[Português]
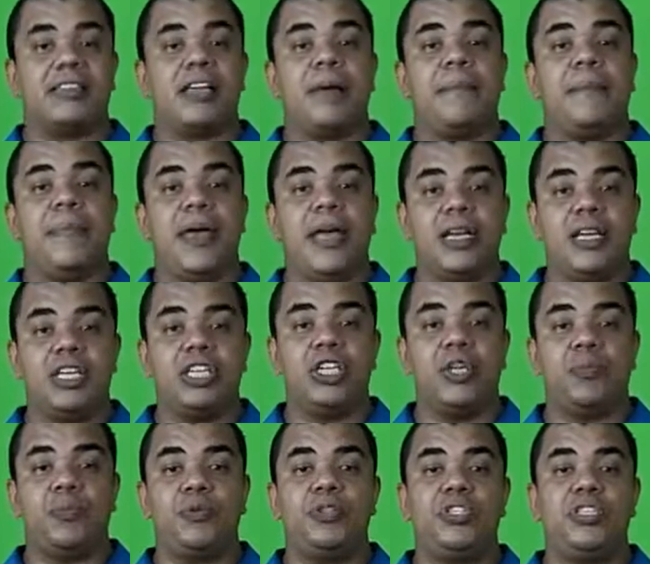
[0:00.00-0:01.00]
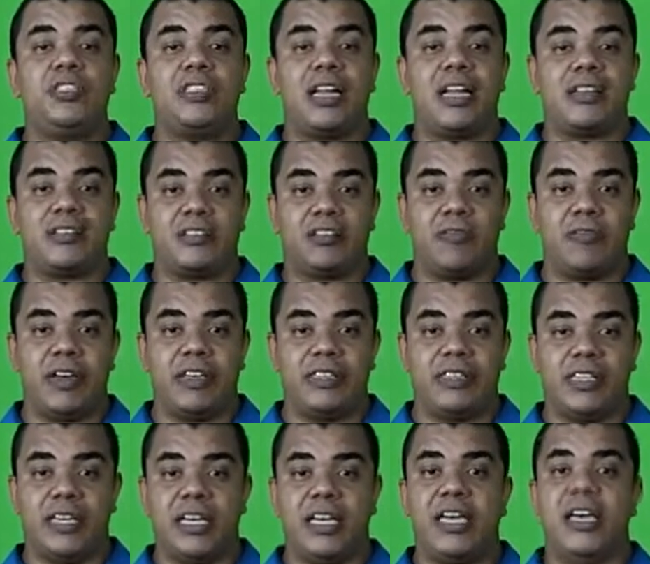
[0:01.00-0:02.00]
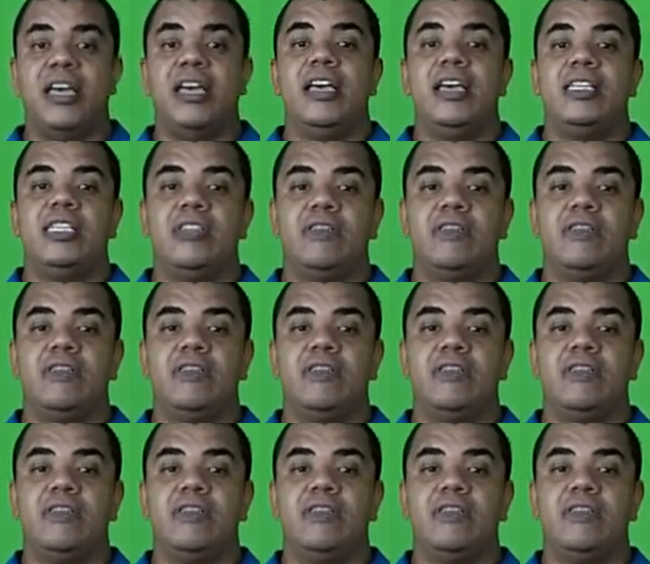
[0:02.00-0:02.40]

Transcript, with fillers: saber que tipo de instalação vai ser,